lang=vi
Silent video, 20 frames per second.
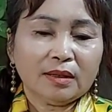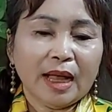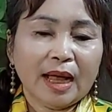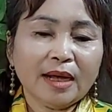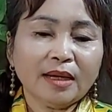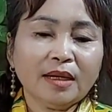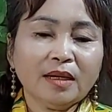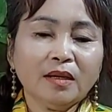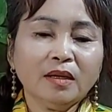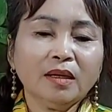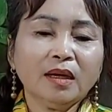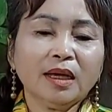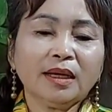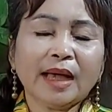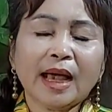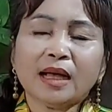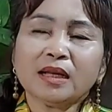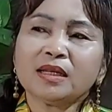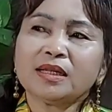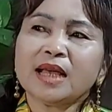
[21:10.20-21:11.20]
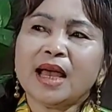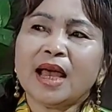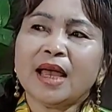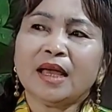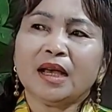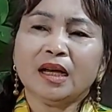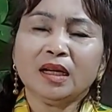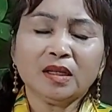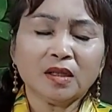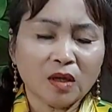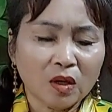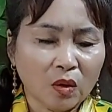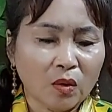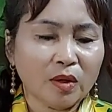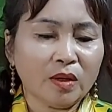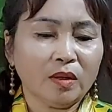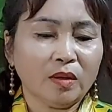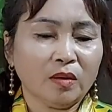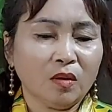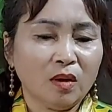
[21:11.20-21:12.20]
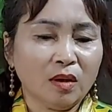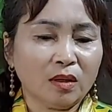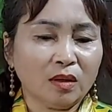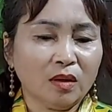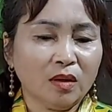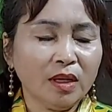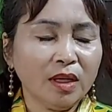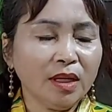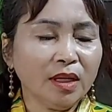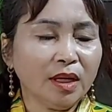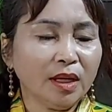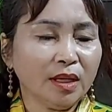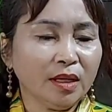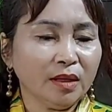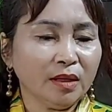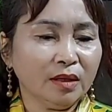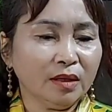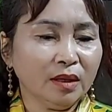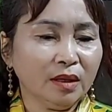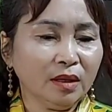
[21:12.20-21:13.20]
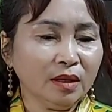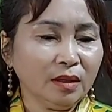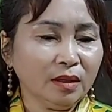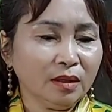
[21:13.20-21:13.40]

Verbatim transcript: đã nói cái căn sai hết rồi, còn nói gì nữa.